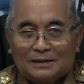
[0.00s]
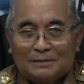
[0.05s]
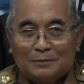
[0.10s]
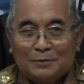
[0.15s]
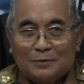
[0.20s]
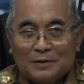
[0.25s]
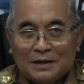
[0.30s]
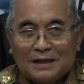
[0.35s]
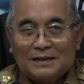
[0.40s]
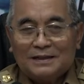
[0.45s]

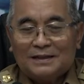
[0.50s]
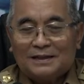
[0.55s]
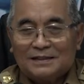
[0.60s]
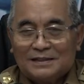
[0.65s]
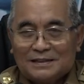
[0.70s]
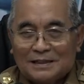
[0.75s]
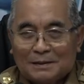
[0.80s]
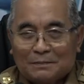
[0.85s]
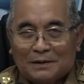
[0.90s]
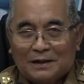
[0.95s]
terbuka yang
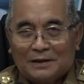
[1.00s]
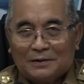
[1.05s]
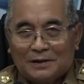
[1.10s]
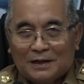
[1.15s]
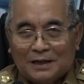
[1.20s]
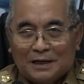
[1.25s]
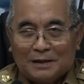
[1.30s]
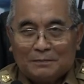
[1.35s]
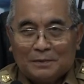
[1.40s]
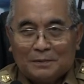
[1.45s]
disiapkan
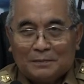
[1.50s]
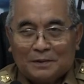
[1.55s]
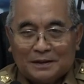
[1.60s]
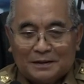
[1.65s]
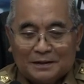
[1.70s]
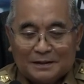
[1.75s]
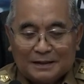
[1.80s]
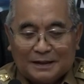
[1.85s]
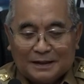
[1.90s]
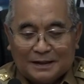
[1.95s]
oleh
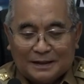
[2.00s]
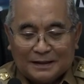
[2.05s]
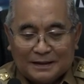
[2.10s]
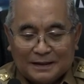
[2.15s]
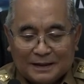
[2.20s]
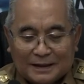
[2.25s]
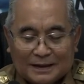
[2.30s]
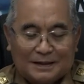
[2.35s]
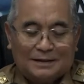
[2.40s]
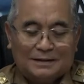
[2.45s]
pemerintah
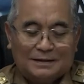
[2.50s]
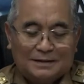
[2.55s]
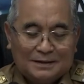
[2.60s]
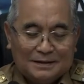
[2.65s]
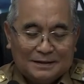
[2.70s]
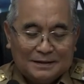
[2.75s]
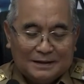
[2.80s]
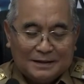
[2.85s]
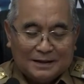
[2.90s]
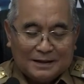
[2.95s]

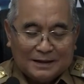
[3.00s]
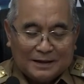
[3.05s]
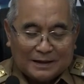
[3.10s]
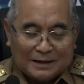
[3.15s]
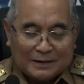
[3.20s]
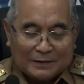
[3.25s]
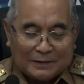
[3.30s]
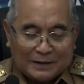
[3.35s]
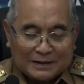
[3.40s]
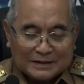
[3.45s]

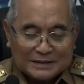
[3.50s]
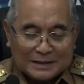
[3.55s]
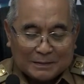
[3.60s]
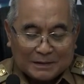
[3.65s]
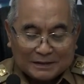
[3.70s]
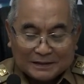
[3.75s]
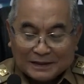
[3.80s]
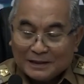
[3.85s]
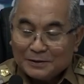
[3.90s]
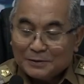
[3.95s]
Di
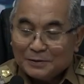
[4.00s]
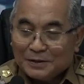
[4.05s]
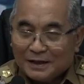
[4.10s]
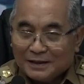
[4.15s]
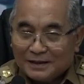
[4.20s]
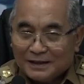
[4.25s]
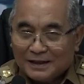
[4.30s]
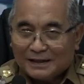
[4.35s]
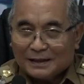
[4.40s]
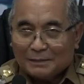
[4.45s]
kecamatan juga
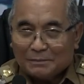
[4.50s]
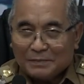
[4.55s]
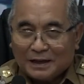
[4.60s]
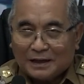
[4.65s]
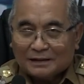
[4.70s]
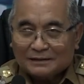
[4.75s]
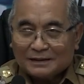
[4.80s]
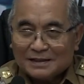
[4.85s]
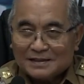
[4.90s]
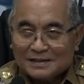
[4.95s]
ada
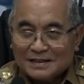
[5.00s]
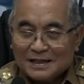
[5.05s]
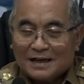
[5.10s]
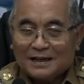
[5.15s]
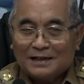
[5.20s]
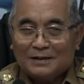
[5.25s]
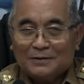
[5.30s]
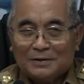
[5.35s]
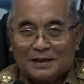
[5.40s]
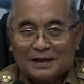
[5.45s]
rata-rata siang
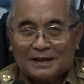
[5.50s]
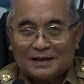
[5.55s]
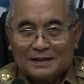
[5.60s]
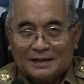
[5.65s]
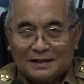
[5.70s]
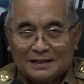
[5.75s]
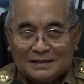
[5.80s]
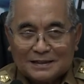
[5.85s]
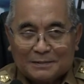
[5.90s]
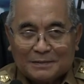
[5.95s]
menggunakan di
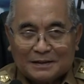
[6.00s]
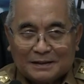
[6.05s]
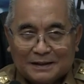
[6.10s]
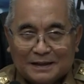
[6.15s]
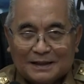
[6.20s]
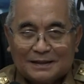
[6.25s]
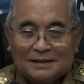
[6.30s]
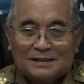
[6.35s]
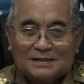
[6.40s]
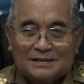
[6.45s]

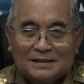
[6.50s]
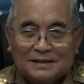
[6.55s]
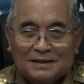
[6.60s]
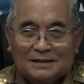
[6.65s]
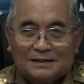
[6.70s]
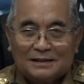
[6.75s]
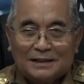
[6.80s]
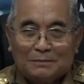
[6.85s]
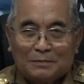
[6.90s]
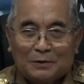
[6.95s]
kecamatan sehingga
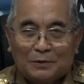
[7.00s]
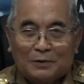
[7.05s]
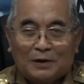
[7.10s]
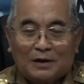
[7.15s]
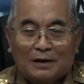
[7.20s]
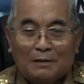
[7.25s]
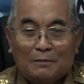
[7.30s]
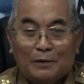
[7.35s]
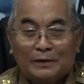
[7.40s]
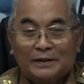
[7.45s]
tidak perlu
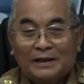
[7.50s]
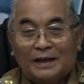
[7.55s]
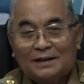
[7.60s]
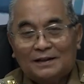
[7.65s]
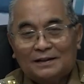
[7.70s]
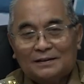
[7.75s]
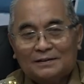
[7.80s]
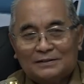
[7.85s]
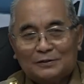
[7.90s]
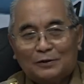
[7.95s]
kota
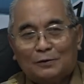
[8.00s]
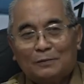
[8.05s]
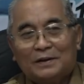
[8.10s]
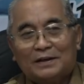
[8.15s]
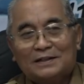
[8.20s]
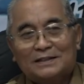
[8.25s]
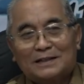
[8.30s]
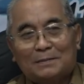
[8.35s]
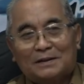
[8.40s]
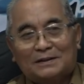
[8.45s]

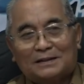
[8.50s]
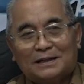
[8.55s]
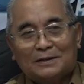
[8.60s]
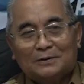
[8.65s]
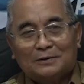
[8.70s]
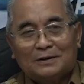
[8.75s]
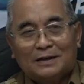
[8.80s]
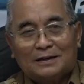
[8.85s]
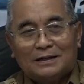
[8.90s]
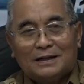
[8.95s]
kecamatan
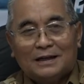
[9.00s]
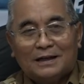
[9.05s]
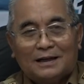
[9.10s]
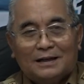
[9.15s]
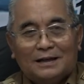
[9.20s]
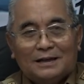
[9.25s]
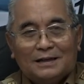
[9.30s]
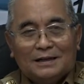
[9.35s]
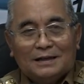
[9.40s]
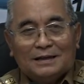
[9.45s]
juga dia
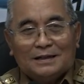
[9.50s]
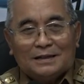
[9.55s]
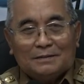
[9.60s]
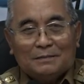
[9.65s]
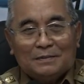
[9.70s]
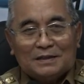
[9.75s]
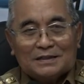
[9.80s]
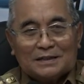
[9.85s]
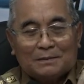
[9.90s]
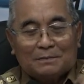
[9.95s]

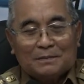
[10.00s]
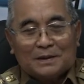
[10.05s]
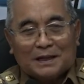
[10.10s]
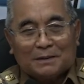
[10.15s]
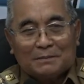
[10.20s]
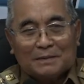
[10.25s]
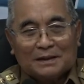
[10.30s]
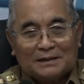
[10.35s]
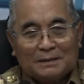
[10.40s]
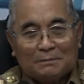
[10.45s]
bisa
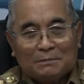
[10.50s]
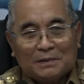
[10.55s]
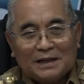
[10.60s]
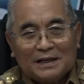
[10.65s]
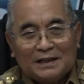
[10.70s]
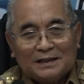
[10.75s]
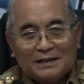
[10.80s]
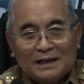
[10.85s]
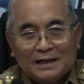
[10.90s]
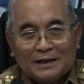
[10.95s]
menikmati
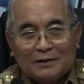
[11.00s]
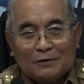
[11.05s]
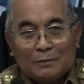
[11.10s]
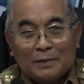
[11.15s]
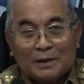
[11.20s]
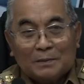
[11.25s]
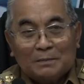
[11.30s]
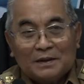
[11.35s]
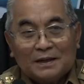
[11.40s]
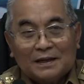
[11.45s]
paling tidak
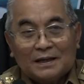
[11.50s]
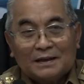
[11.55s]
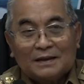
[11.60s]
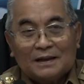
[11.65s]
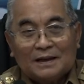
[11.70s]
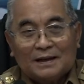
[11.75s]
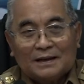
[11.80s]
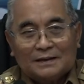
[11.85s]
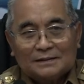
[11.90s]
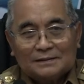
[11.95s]
komitmen
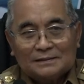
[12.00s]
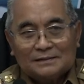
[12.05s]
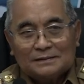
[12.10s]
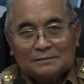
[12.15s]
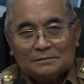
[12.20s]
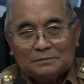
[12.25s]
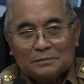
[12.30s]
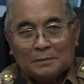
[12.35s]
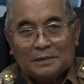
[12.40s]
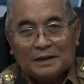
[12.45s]
kita
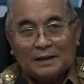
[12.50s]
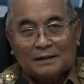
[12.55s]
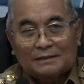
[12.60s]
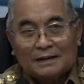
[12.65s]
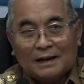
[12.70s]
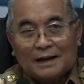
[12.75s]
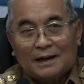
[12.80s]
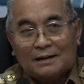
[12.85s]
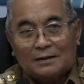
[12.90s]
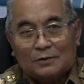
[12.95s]

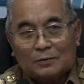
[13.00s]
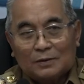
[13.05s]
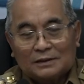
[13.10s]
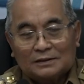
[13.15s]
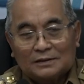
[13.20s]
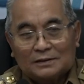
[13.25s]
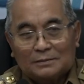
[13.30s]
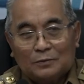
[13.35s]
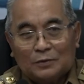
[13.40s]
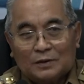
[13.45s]
merataan ruang
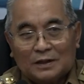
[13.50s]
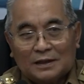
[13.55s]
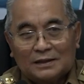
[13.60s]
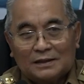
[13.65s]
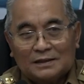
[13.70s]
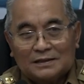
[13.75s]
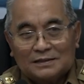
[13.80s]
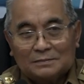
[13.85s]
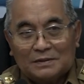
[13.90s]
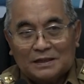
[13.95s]
terbuka
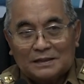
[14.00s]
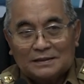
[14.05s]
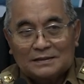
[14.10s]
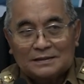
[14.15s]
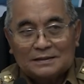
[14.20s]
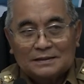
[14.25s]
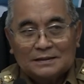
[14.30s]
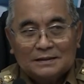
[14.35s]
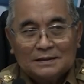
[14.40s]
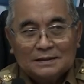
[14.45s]
di
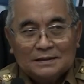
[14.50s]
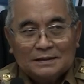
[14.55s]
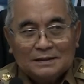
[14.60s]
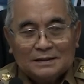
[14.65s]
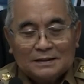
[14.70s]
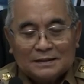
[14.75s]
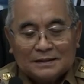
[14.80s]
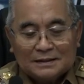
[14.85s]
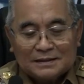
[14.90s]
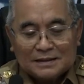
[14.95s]
11
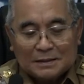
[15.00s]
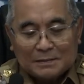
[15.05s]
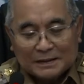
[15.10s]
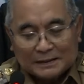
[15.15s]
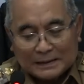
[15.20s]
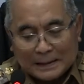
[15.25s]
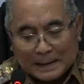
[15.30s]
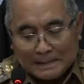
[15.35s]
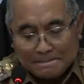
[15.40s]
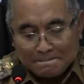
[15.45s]

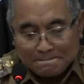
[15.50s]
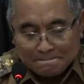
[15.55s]
kecamatan